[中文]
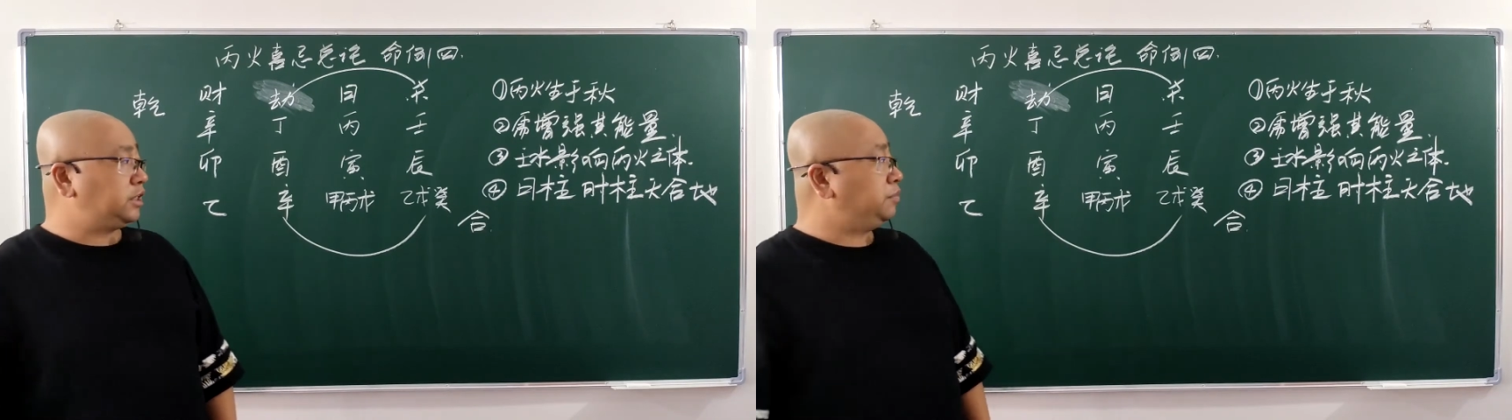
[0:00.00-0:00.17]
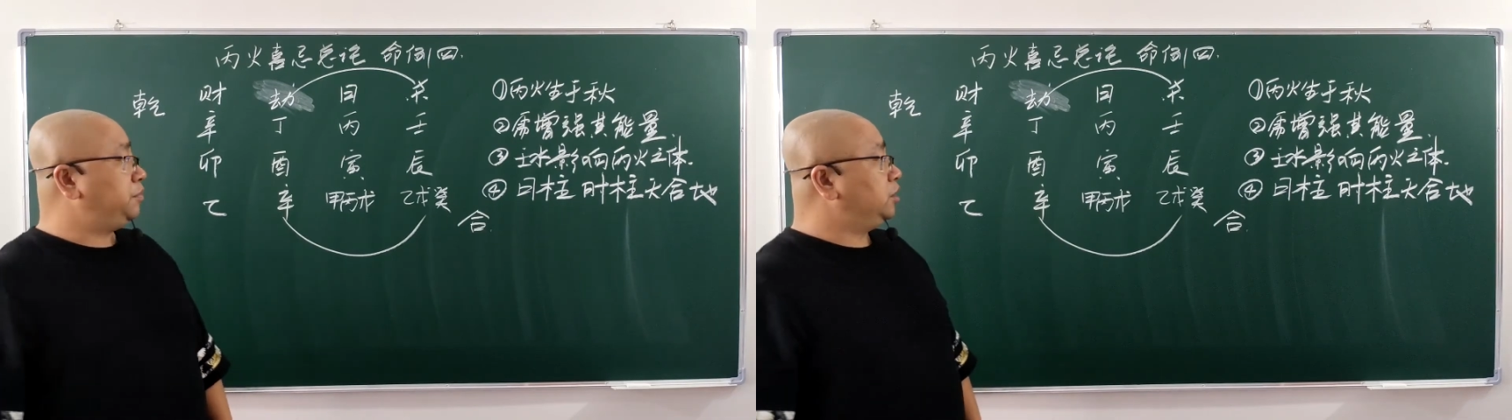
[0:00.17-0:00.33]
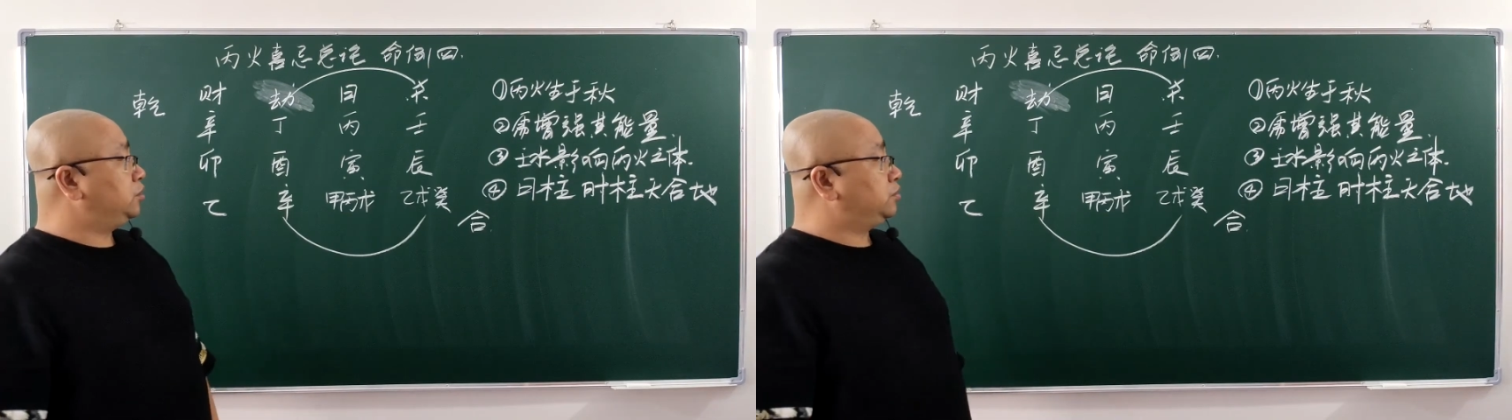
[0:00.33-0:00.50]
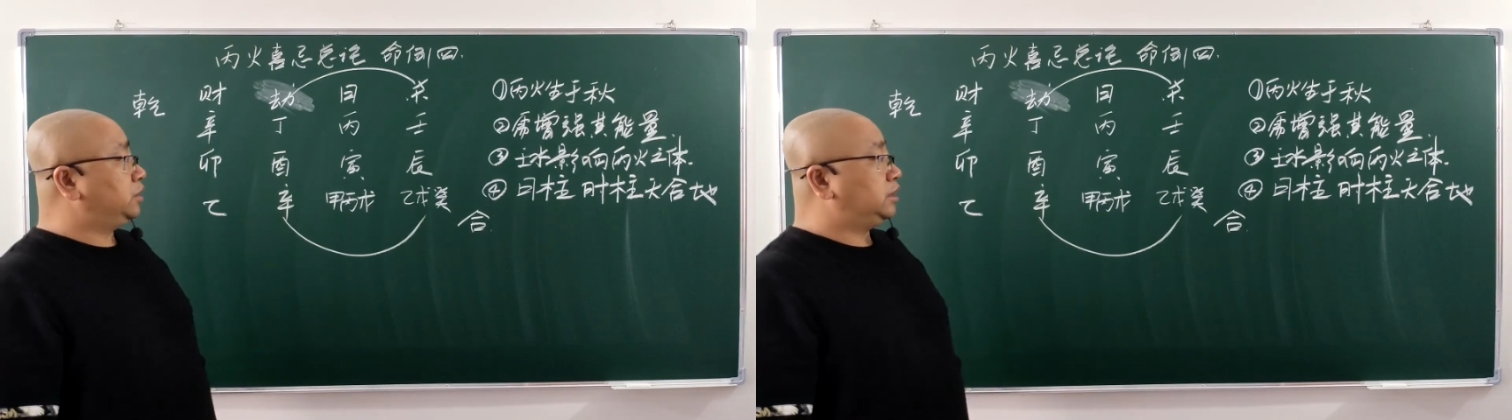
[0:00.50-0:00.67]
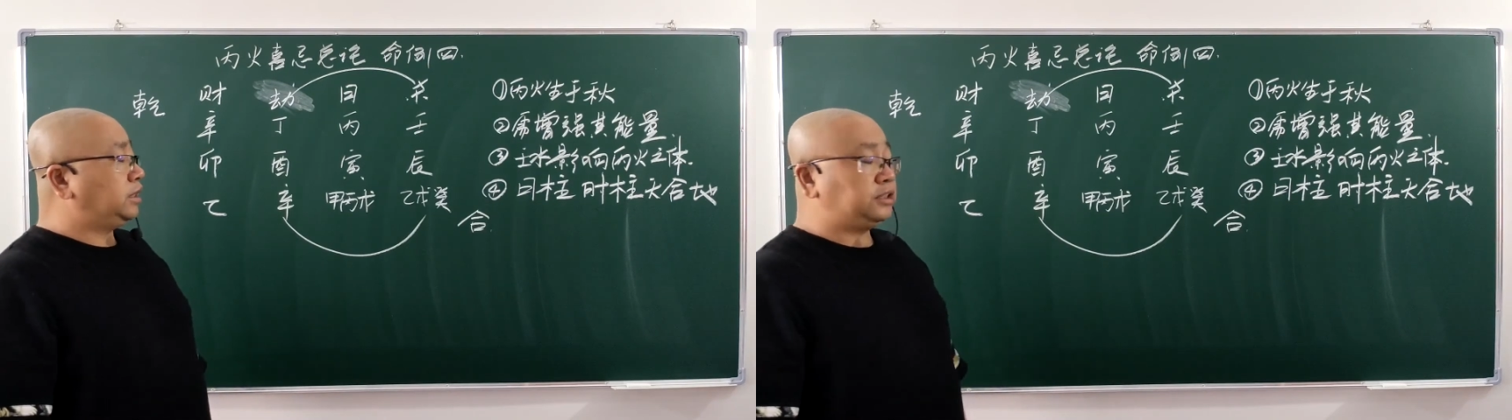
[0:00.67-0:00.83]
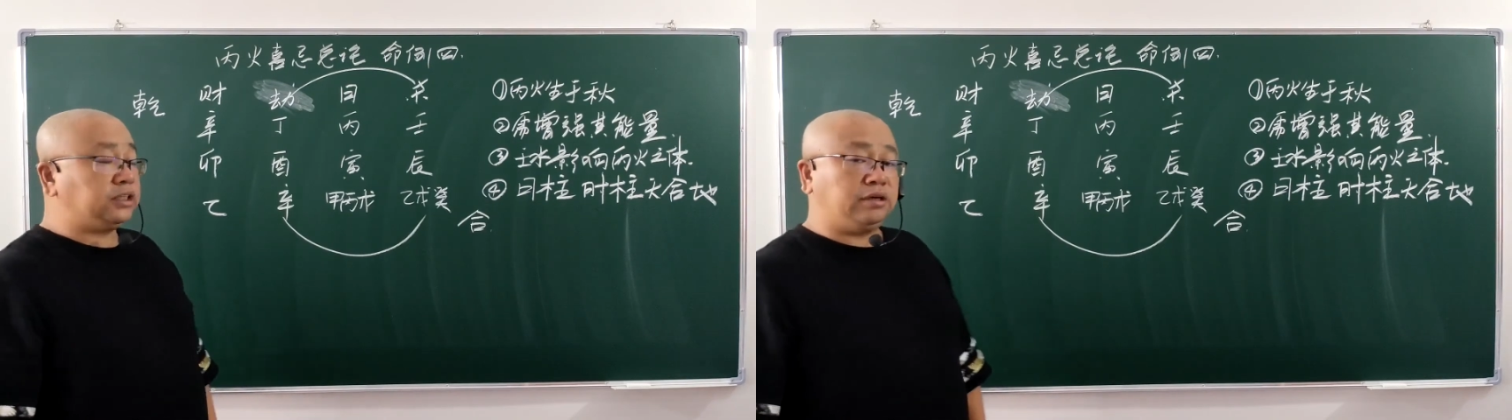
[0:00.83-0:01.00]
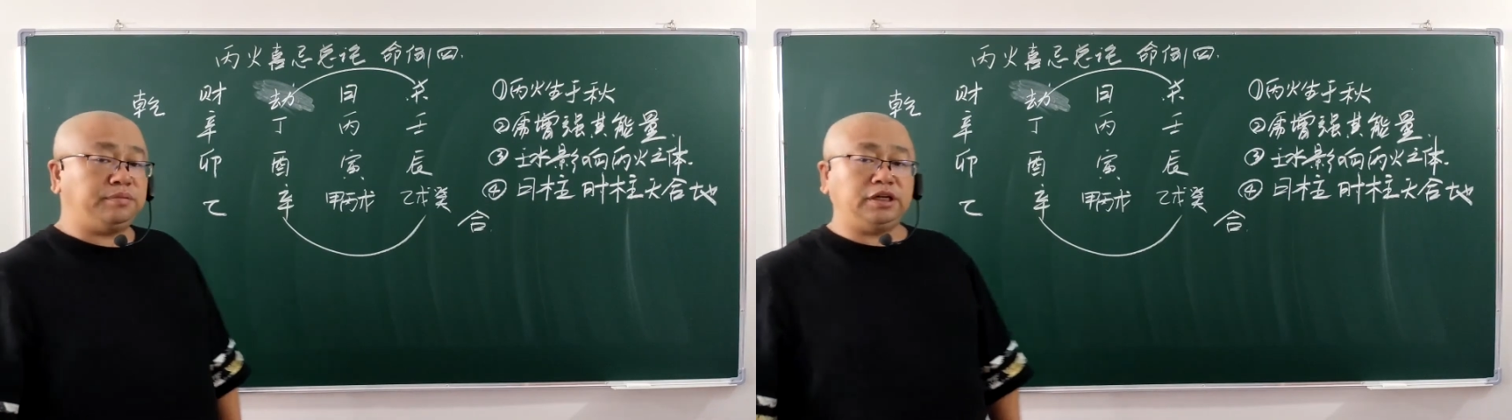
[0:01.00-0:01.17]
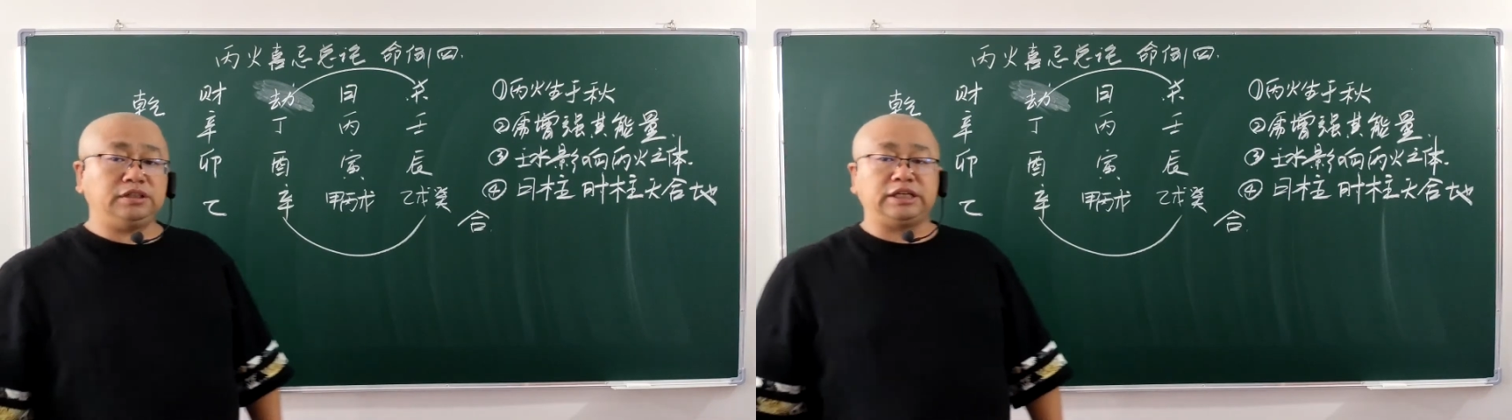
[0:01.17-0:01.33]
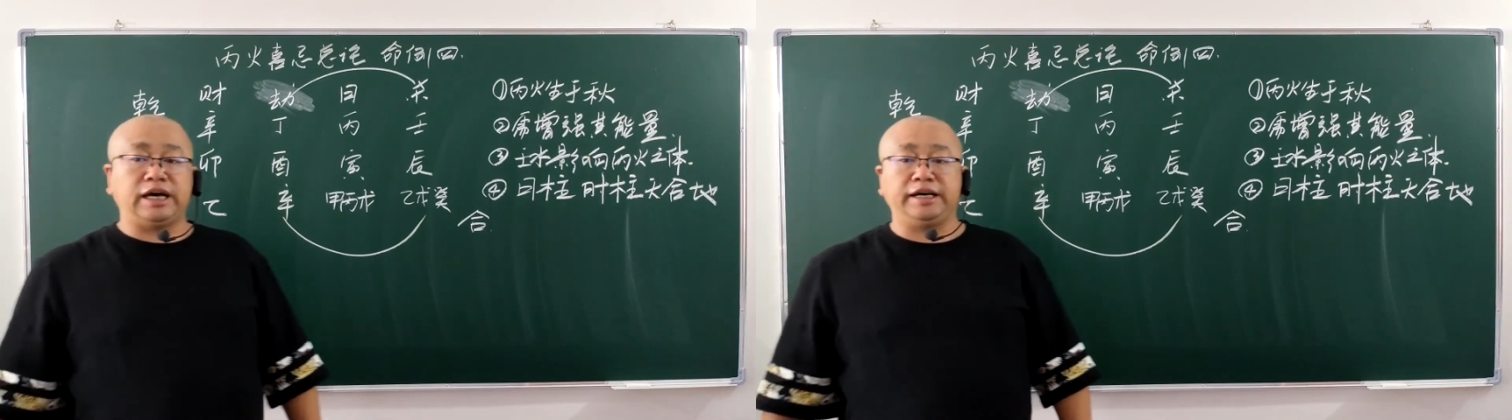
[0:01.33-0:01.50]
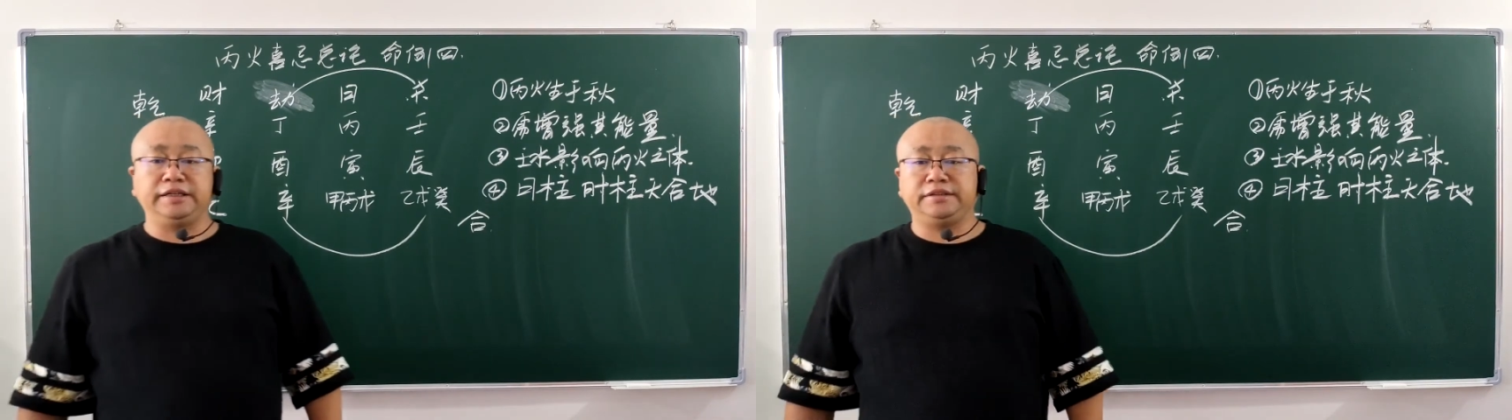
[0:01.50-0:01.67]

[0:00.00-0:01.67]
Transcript: 得不到财，得不到印，